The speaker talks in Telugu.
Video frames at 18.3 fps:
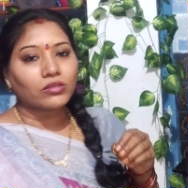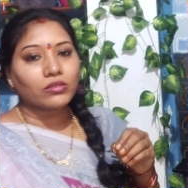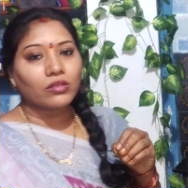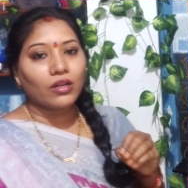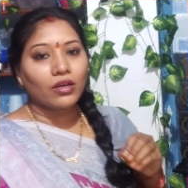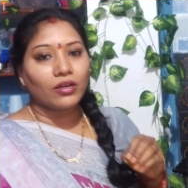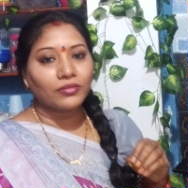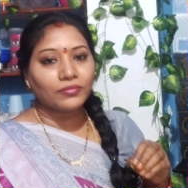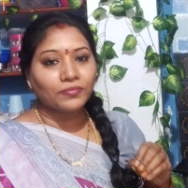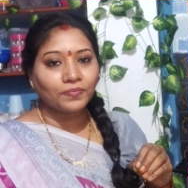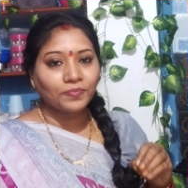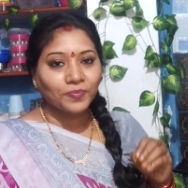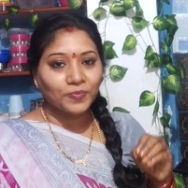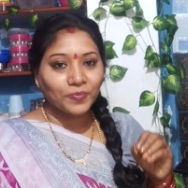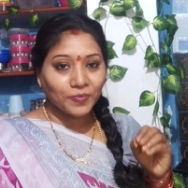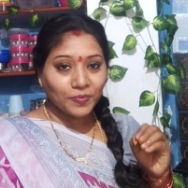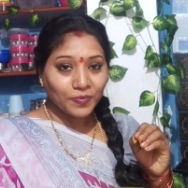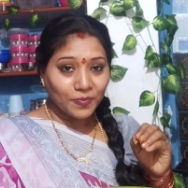అసలు
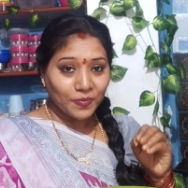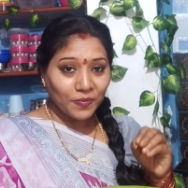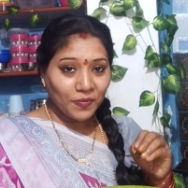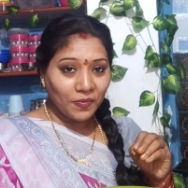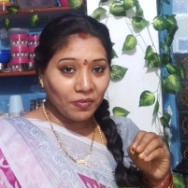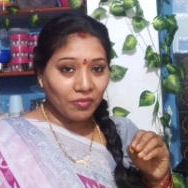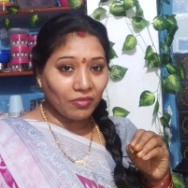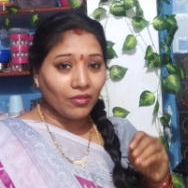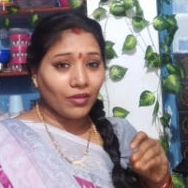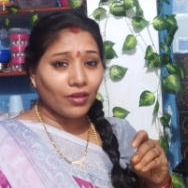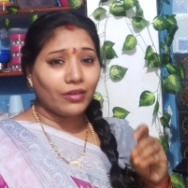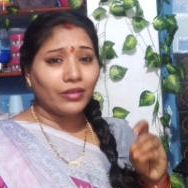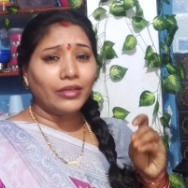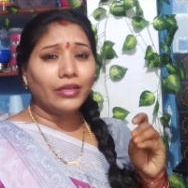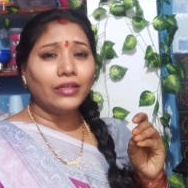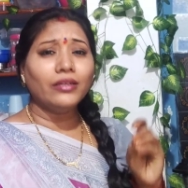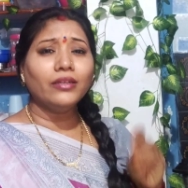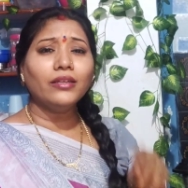
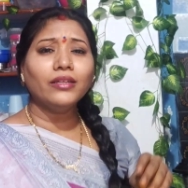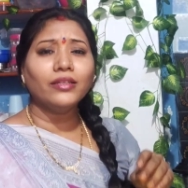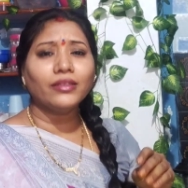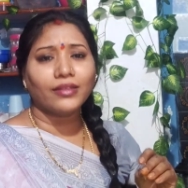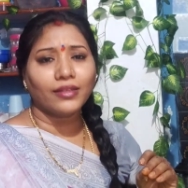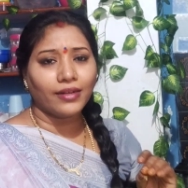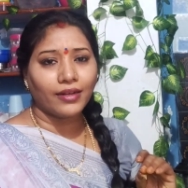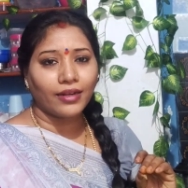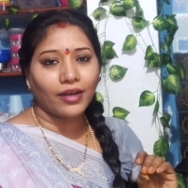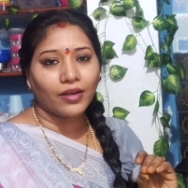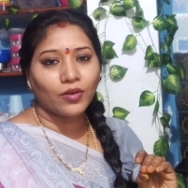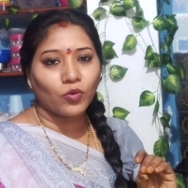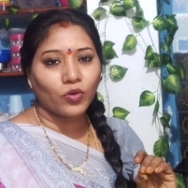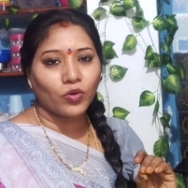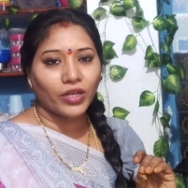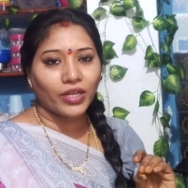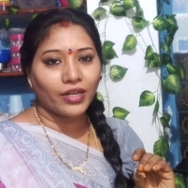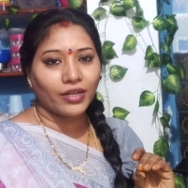ఎన్ని తిన్నా
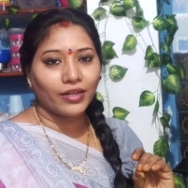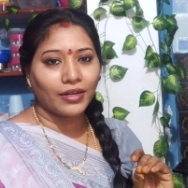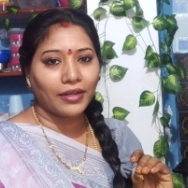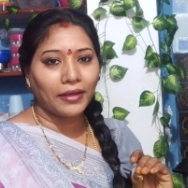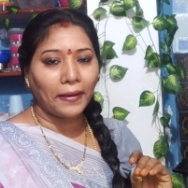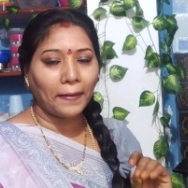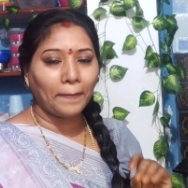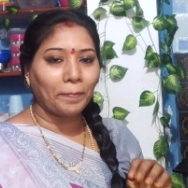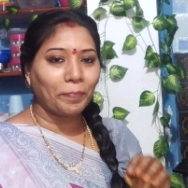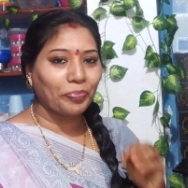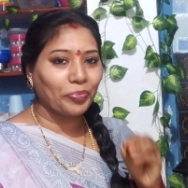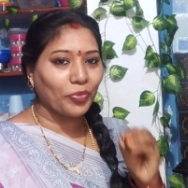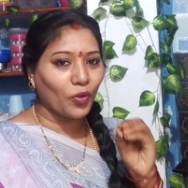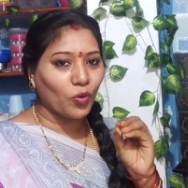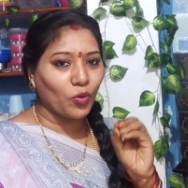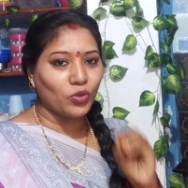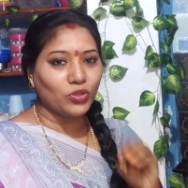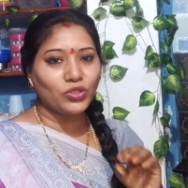కూడానండి
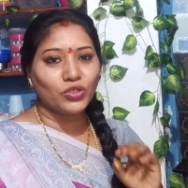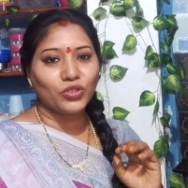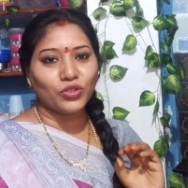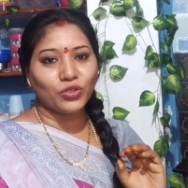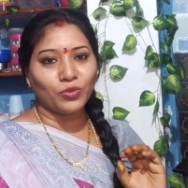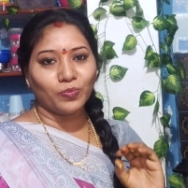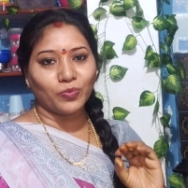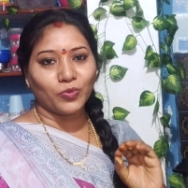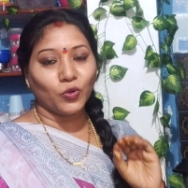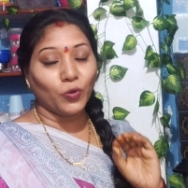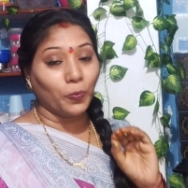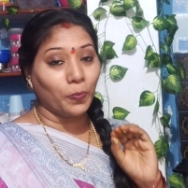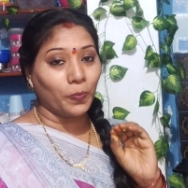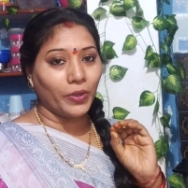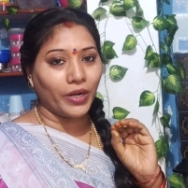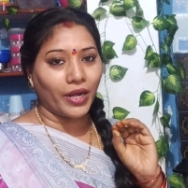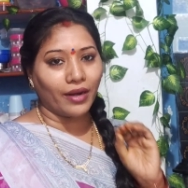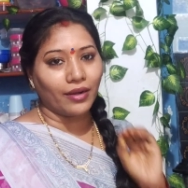కొంచెం
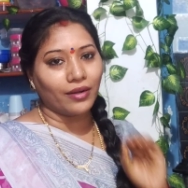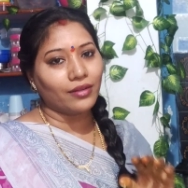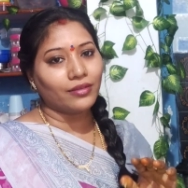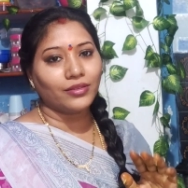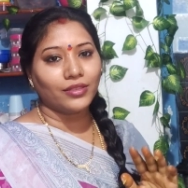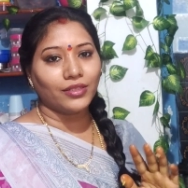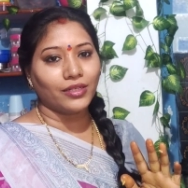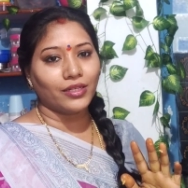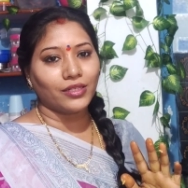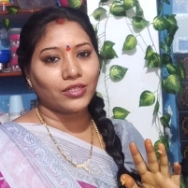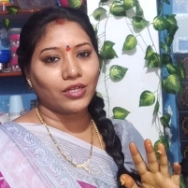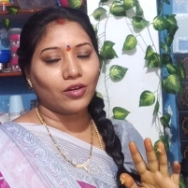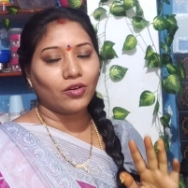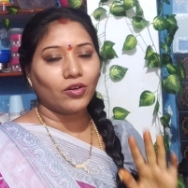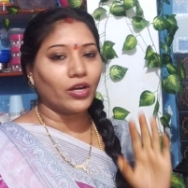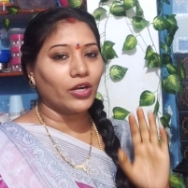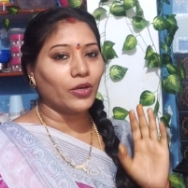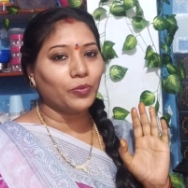ఇప్పుడు అన్నం తింటే
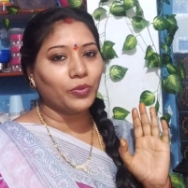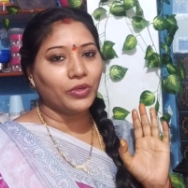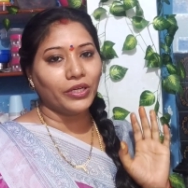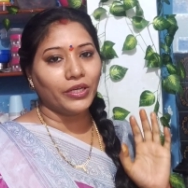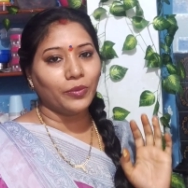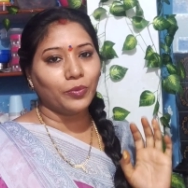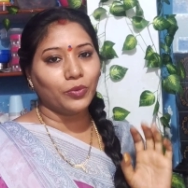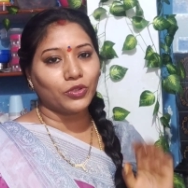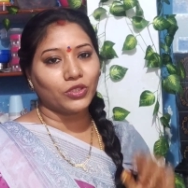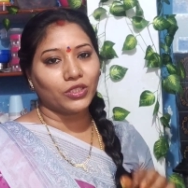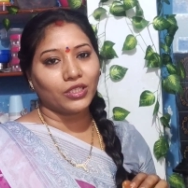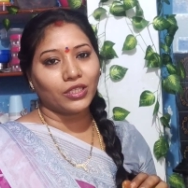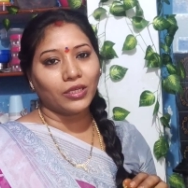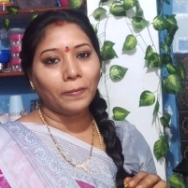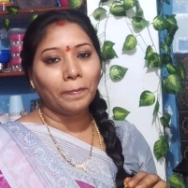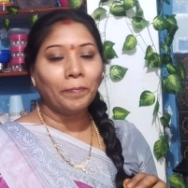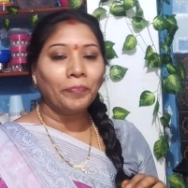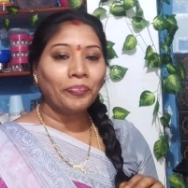చాలు కడుపు
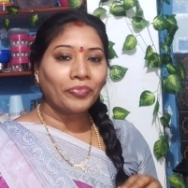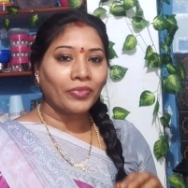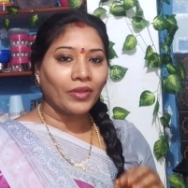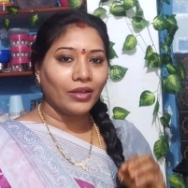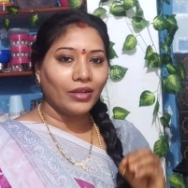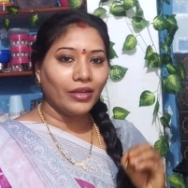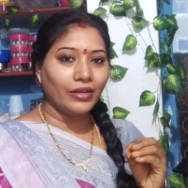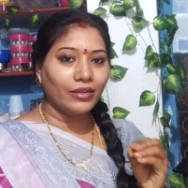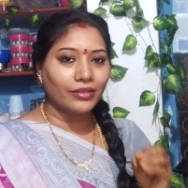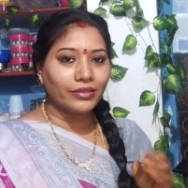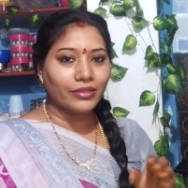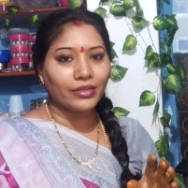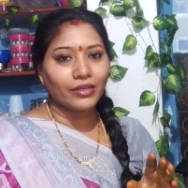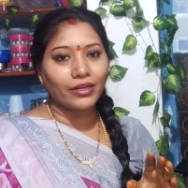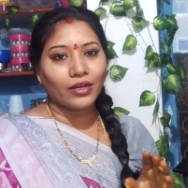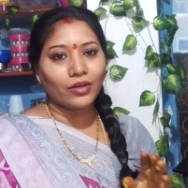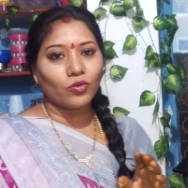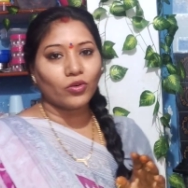నిండిపోతుంది ఎన్ని
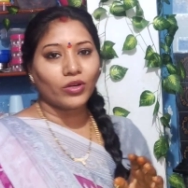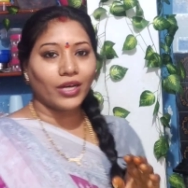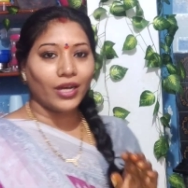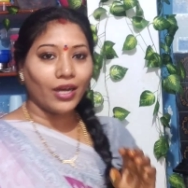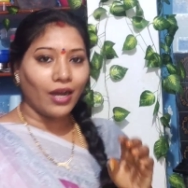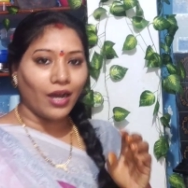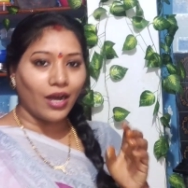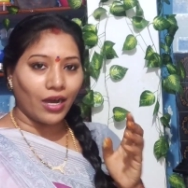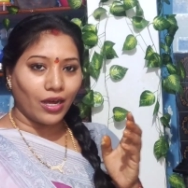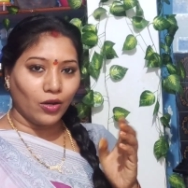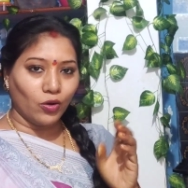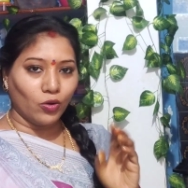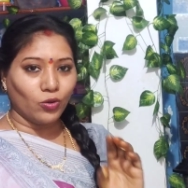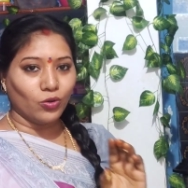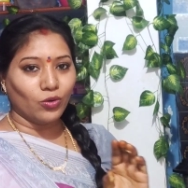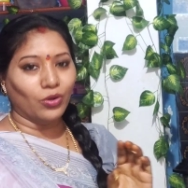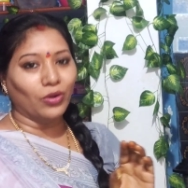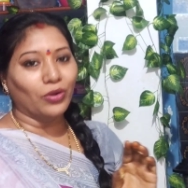తిన్నా కూడా ఆ
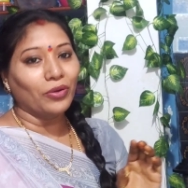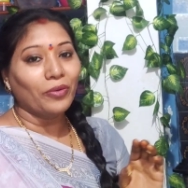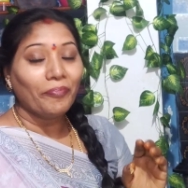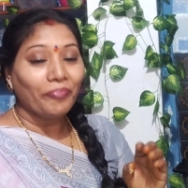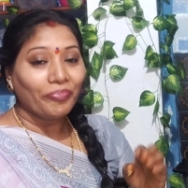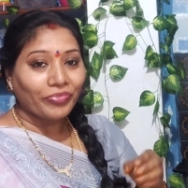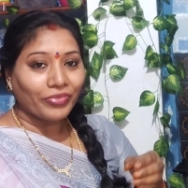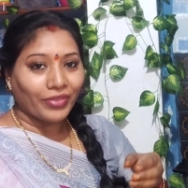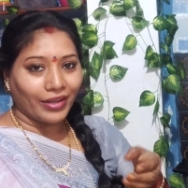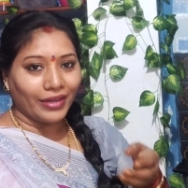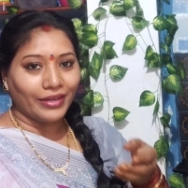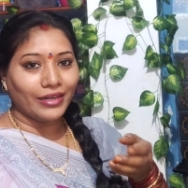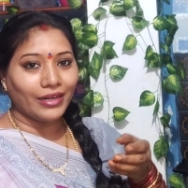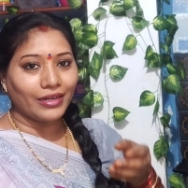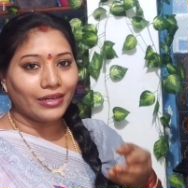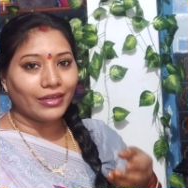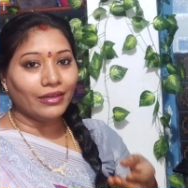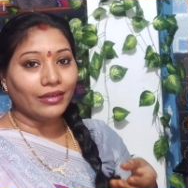లో
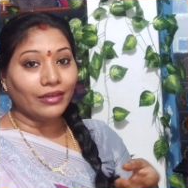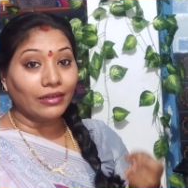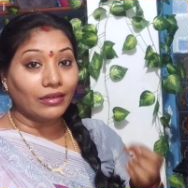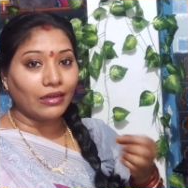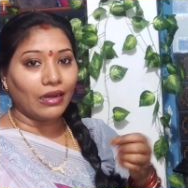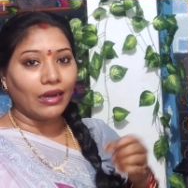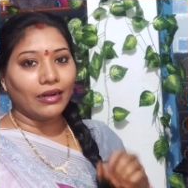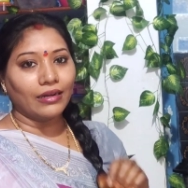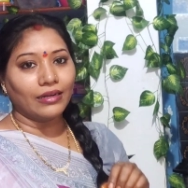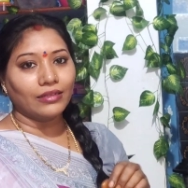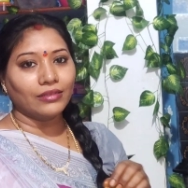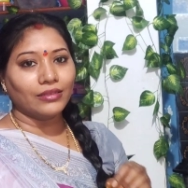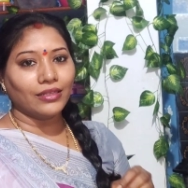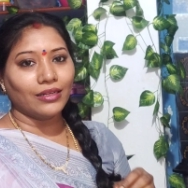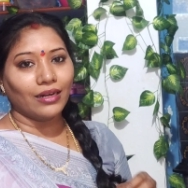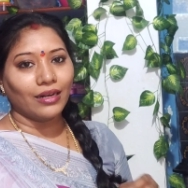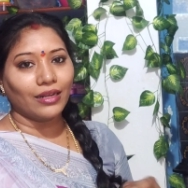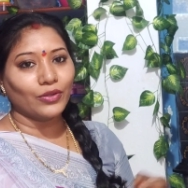ఏంటంటే ఇంకా అన్నం
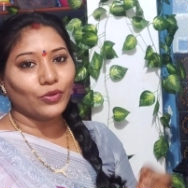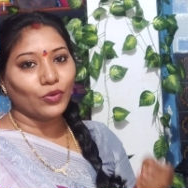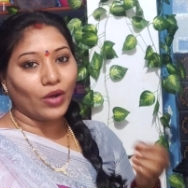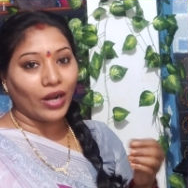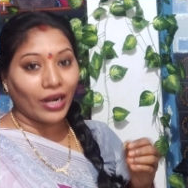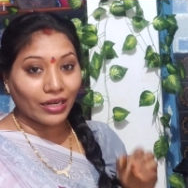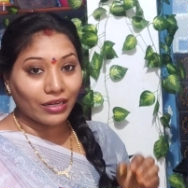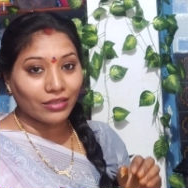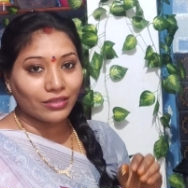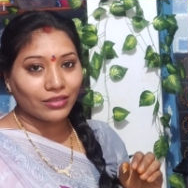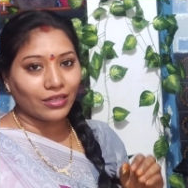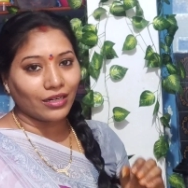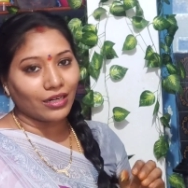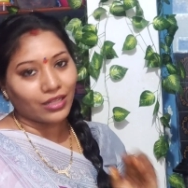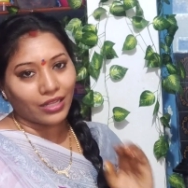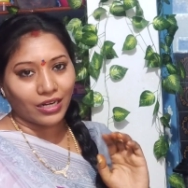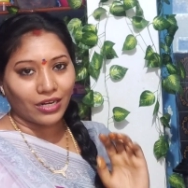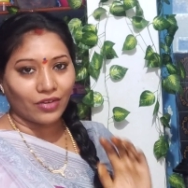తినలేదు అన్నం
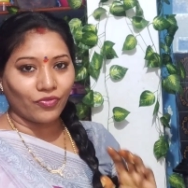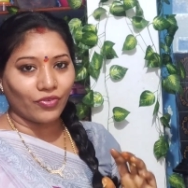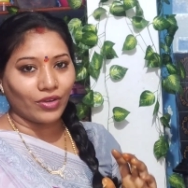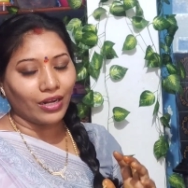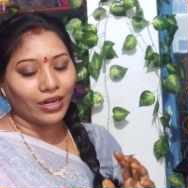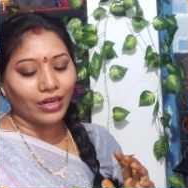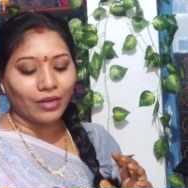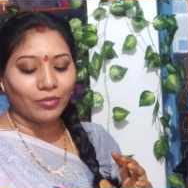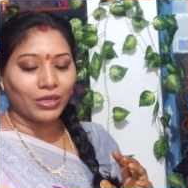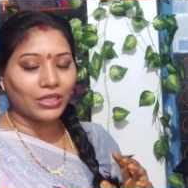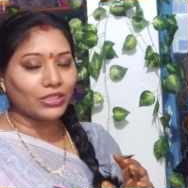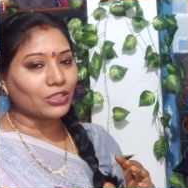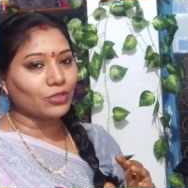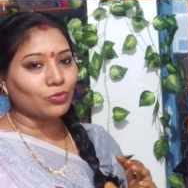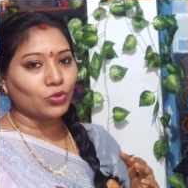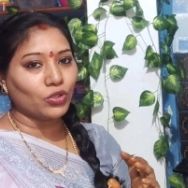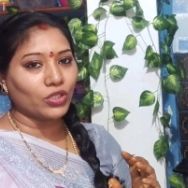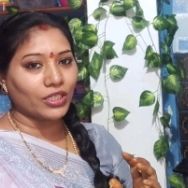తినదన్న ఫీలింగ్
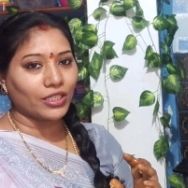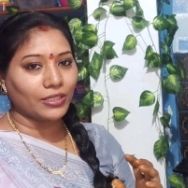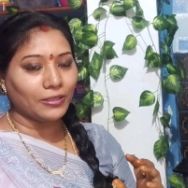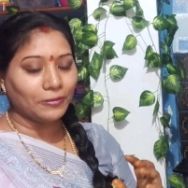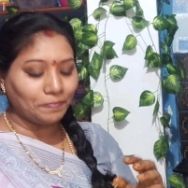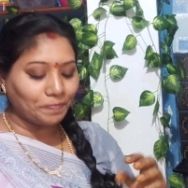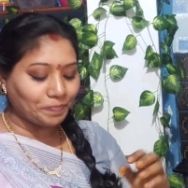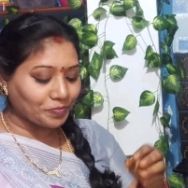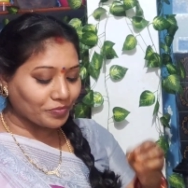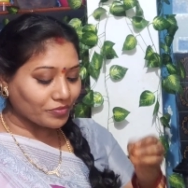మాత్రం ఉంటుంది